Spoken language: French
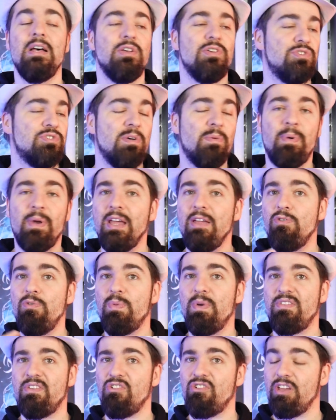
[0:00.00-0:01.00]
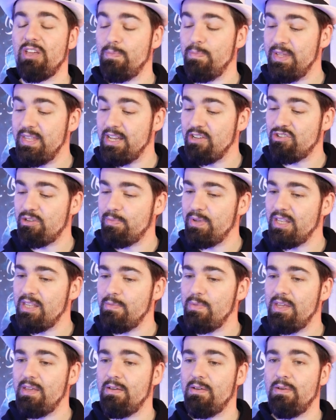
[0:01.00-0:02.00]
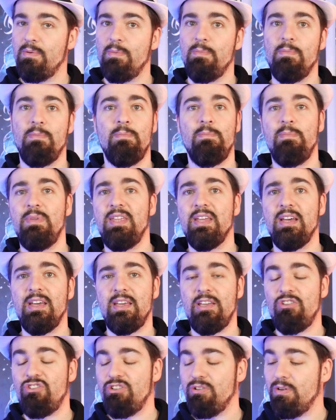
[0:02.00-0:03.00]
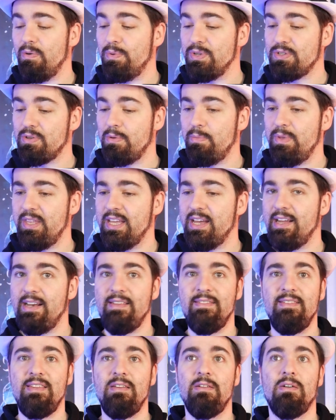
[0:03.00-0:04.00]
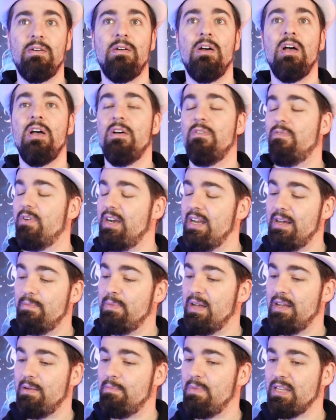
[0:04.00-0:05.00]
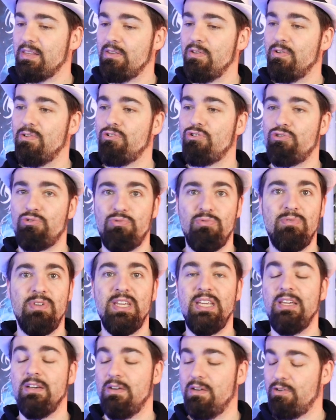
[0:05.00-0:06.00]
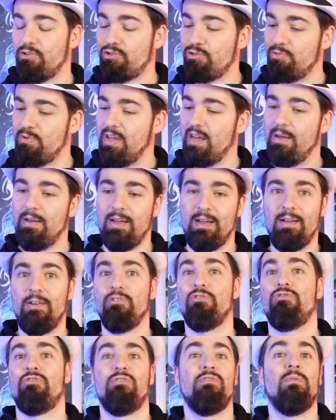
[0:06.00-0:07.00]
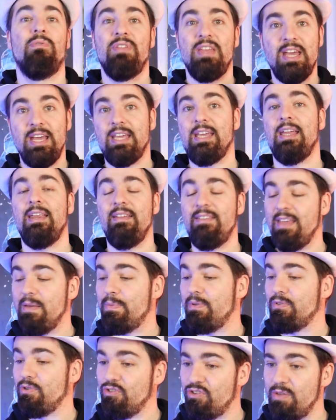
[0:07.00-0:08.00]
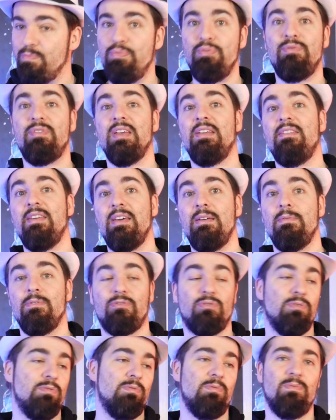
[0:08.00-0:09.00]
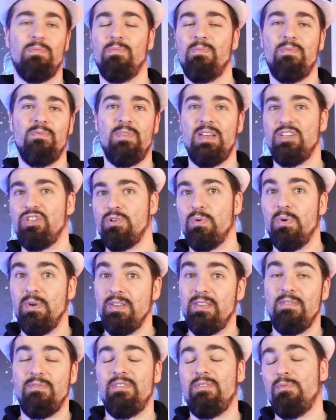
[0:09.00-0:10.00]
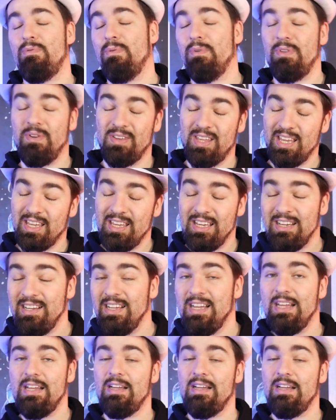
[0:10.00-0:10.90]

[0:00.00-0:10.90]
Sans parler du passage avec Mina, j'ai bien aimé euh, Mina et Jiro parce que Mina elle dit euh, voilà ben maintenant je suis euh, je suis un on est à égalité parce que j'ai pu t'aider parce que Jiro était visiblement dans le caca.